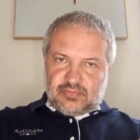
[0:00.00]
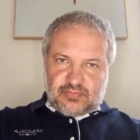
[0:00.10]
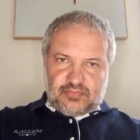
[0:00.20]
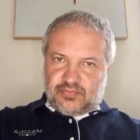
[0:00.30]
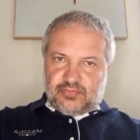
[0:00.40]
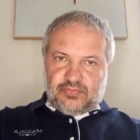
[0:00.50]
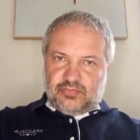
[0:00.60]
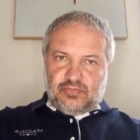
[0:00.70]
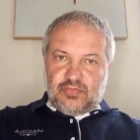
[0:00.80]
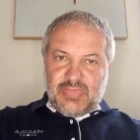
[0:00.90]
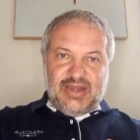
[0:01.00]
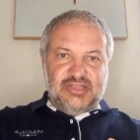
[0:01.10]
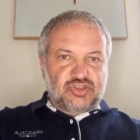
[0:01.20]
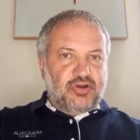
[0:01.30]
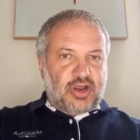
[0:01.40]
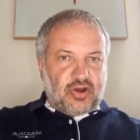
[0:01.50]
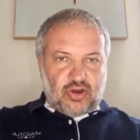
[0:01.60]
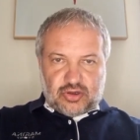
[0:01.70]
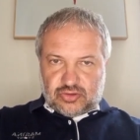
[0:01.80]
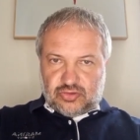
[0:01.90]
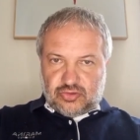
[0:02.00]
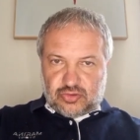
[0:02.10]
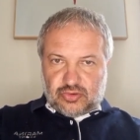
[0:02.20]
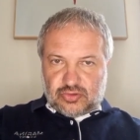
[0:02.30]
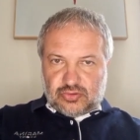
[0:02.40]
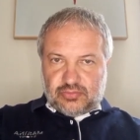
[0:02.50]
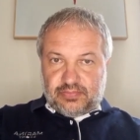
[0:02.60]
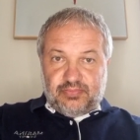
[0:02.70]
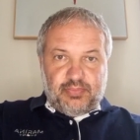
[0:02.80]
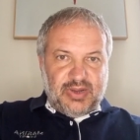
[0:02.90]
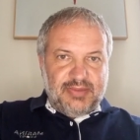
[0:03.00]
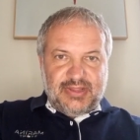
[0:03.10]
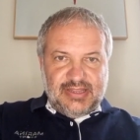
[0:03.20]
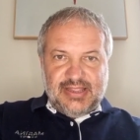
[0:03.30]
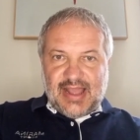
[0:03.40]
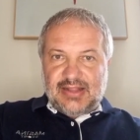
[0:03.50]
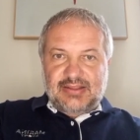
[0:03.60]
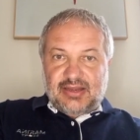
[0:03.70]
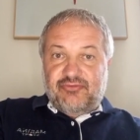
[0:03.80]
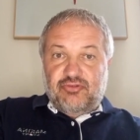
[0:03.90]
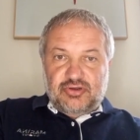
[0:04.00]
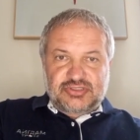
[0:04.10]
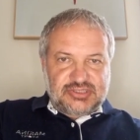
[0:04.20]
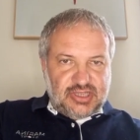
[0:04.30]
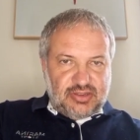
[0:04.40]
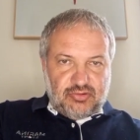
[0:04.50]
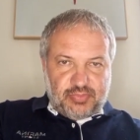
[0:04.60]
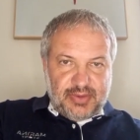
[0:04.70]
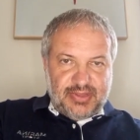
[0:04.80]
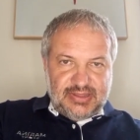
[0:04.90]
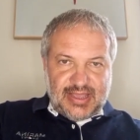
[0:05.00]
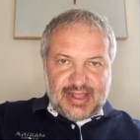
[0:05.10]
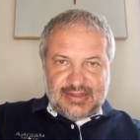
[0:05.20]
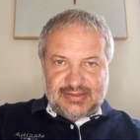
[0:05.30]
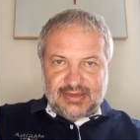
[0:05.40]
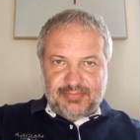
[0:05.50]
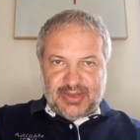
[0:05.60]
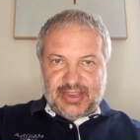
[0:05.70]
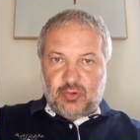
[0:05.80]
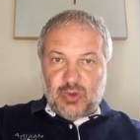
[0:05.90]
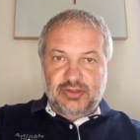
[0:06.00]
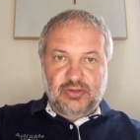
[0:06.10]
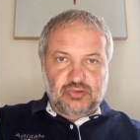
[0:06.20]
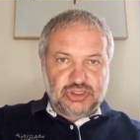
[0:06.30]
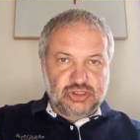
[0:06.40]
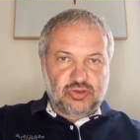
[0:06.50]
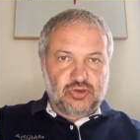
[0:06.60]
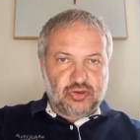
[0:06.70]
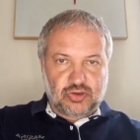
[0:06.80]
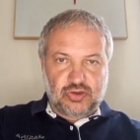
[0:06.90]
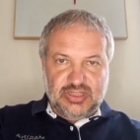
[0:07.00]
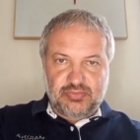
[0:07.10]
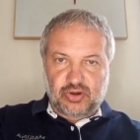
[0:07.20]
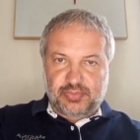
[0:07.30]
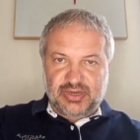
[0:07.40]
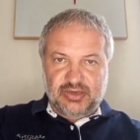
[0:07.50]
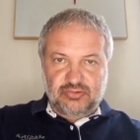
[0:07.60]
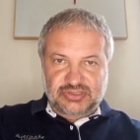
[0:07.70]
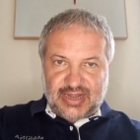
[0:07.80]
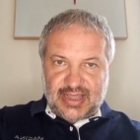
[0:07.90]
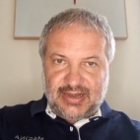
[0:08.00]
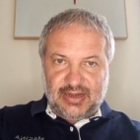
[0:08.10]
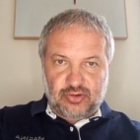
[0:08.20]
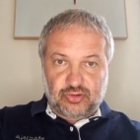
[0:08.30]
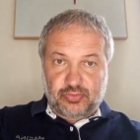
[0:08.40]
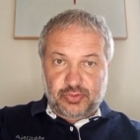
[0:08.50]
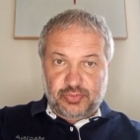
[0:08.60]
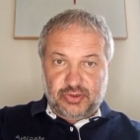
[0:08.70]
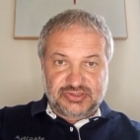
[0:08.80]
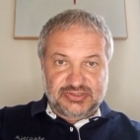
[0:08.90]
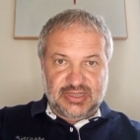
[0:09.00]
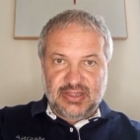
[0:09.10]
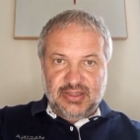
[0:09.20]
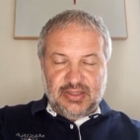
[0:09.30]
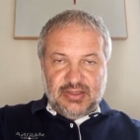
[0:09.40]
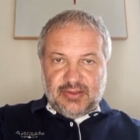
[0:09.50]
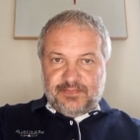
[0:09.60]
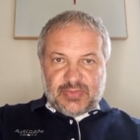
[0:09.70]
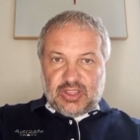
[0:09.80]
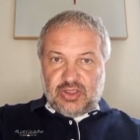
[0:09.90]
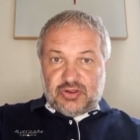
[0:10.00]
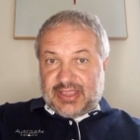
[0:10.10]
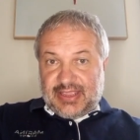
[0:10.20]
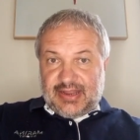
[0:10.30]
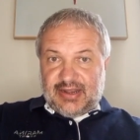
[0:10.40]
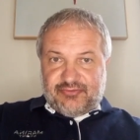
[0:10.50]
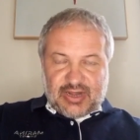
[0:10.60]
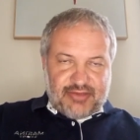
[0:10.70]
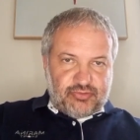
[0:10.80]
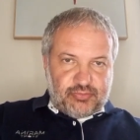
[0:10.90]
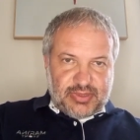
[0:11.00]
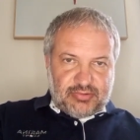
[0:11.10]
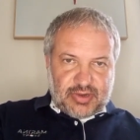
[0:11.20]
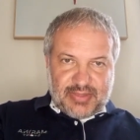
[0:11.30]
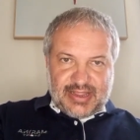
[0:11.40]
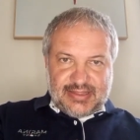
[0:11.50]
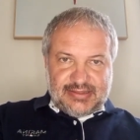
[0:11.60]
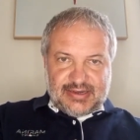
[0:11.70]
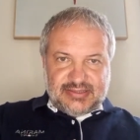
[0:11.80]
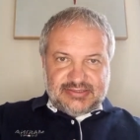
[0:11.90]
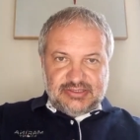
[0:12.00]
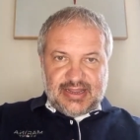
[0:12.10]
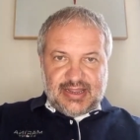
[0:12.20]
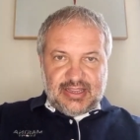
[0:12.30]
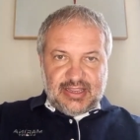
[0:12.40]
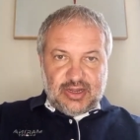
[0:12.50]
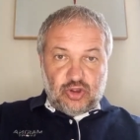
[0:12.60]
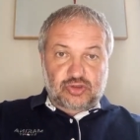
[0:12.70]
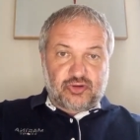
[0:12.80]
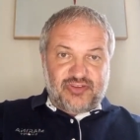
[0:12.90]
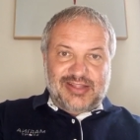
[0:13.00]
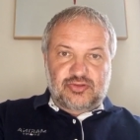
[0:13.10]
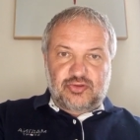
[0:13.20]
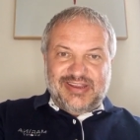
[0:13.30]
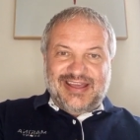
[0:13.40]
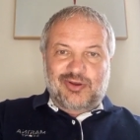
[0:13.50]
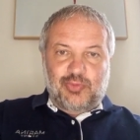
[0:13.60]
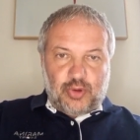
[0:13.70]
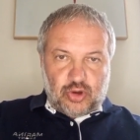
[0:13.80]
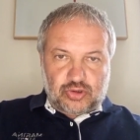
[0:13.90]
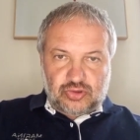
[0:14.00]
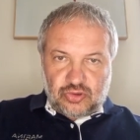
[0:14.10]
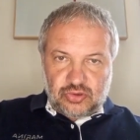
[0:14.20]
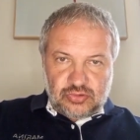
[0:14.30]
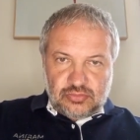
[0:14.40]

Mm, me ne sono accorto prima degli altri forse, o prima di altri, perché quando è uscito il loro libro per illustrare la loro proposta, io che lavoravo per una banca internazionale l'ho trovato in aeroporto,